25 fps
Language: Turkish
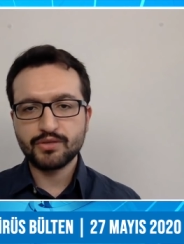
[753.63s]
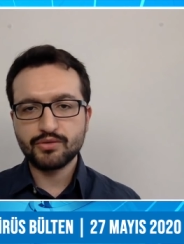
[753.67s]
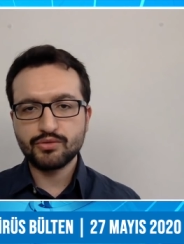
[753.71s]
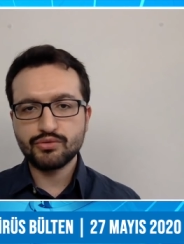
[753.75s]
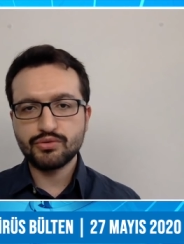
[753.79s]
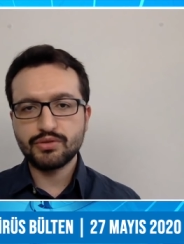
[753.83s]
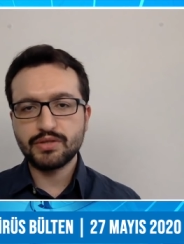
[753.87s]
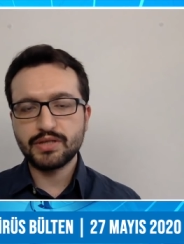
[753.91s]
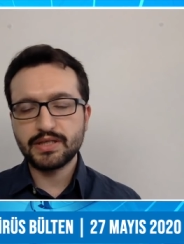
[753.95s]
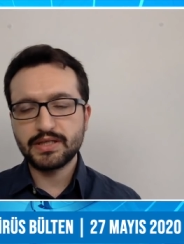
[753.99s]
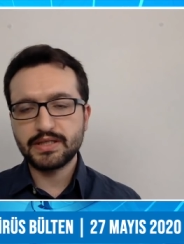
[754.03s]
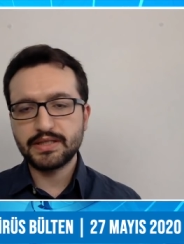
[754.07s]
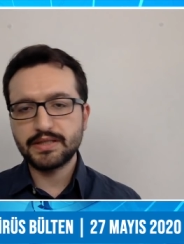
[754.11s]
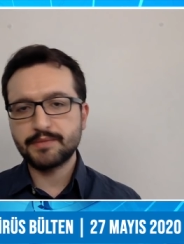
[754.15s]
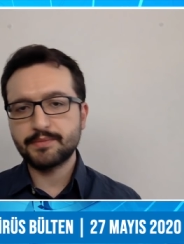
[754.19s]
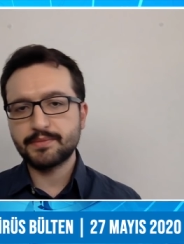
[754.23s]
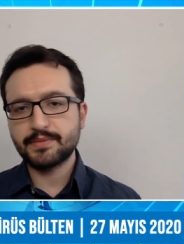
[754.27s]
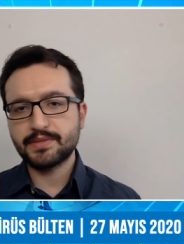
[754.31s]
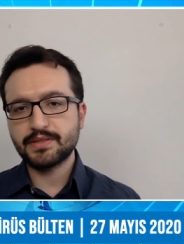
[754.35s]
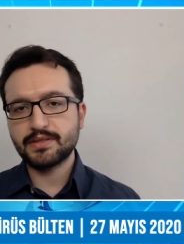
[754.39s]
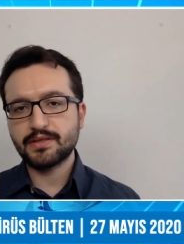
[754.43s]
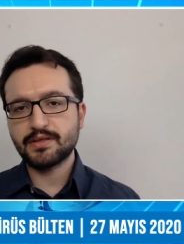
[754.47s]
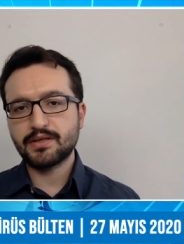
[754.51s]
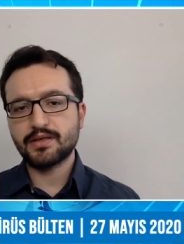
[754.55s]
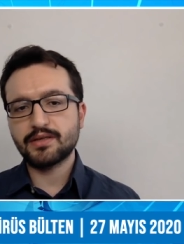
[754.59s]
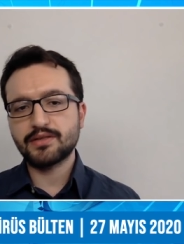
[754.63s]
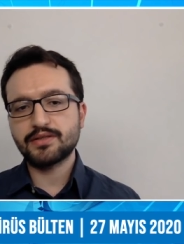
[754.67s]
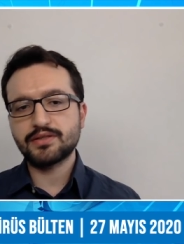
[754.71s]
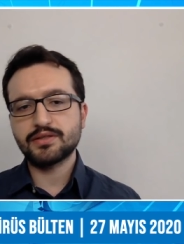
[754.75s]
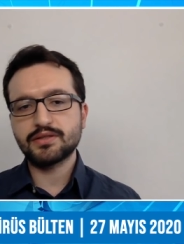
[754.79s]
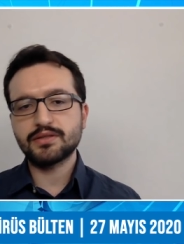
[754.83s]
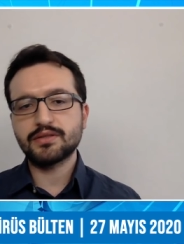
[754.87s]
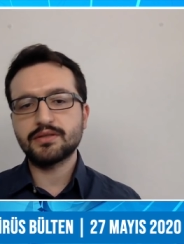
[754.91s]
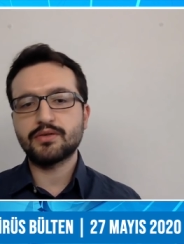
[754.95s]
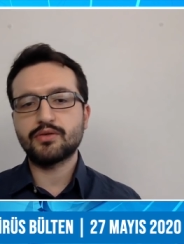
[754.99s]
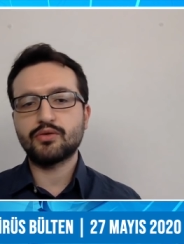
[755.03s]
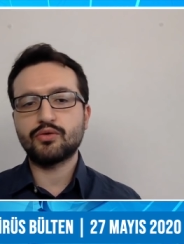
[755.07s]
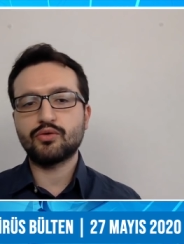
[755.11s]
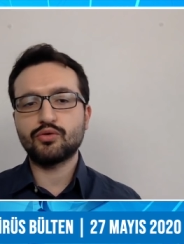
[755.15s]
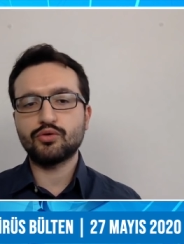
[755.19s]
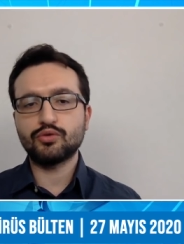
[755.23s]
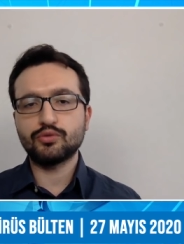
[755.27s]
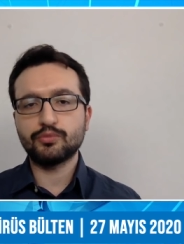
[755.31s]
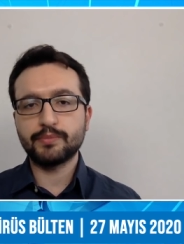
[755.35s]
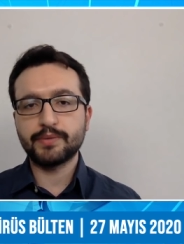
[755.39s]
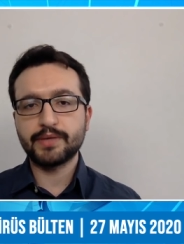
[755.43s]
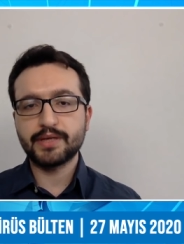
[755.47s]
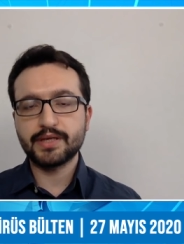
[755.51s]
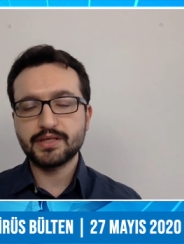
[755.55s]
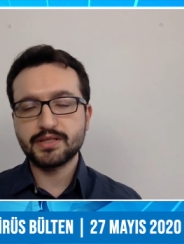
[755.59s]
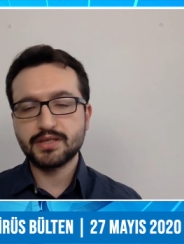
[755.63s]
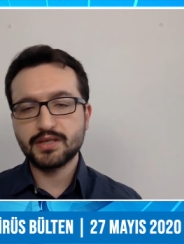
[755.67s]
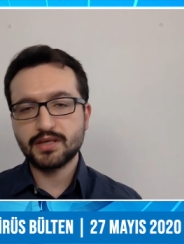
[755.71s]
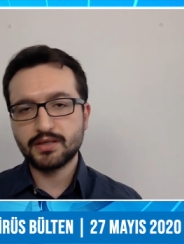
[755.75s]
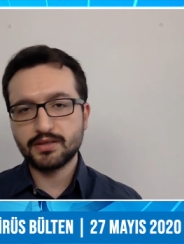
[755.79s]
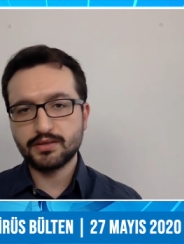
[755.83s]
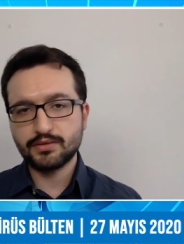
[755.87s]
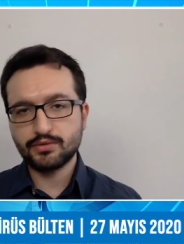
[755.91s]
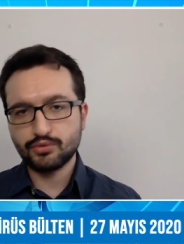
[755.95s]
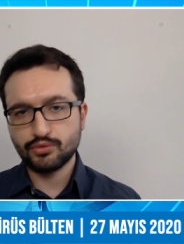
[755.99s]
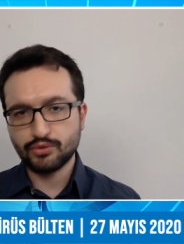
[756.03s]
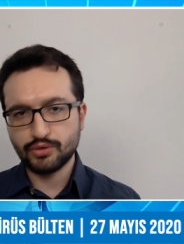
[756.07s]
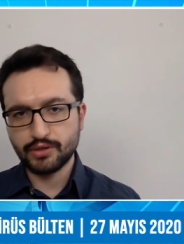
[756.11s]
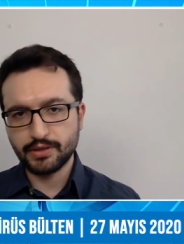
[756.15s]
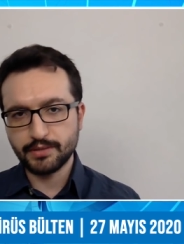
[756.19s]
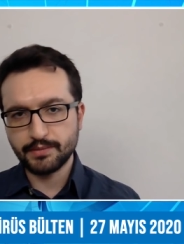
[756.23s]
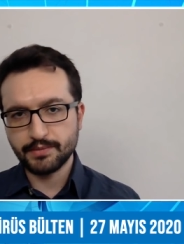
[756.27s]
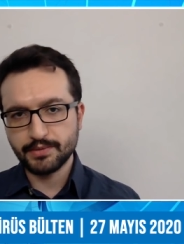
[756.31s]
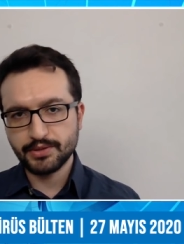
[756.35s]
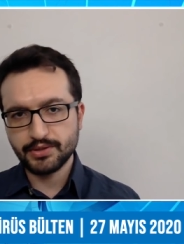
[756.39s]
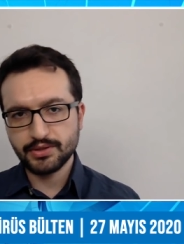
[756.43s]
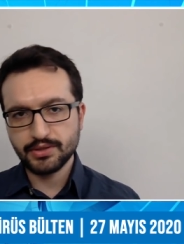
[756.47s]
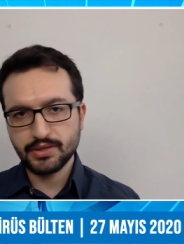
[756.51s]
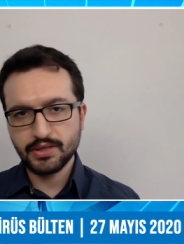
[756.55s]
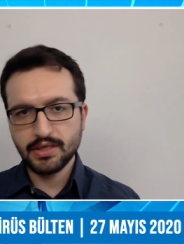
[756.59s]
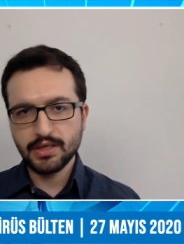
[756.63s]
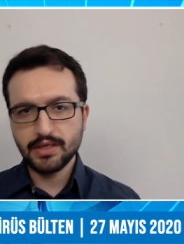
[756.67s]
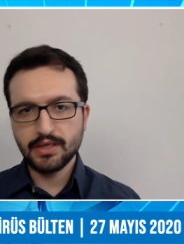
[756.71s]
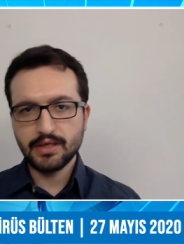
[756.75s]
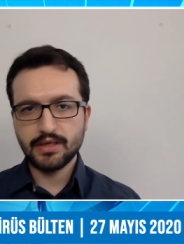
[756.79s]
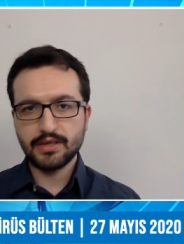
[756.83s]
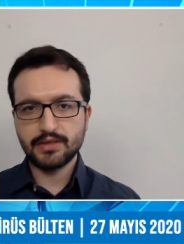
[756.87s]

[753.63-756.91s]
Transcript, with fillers: %20'si aşı olmayacağını söylemiş.